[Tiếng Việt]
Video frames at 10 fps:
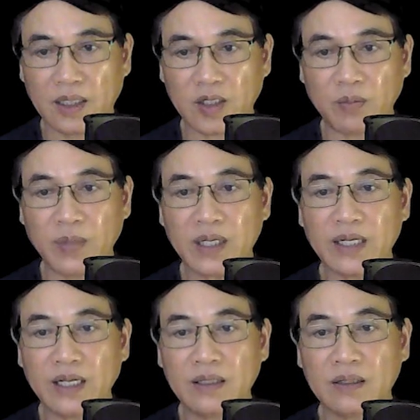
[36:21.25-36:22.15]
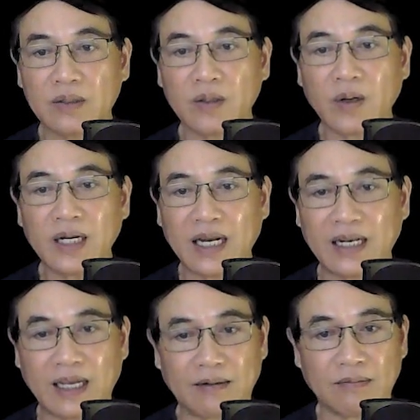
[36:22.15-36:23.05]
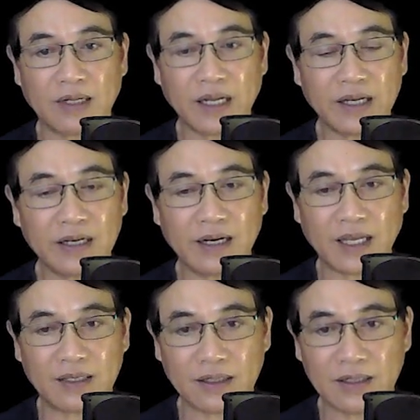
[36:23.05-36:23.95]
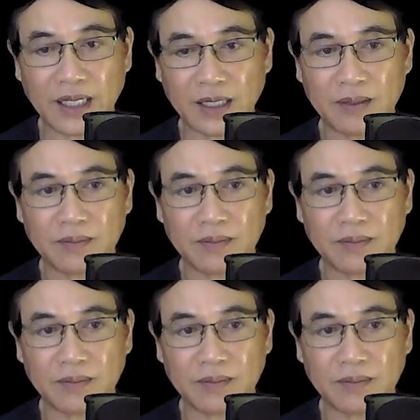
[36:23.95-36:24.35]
Không biết nên nói là lành hay là dữ đây.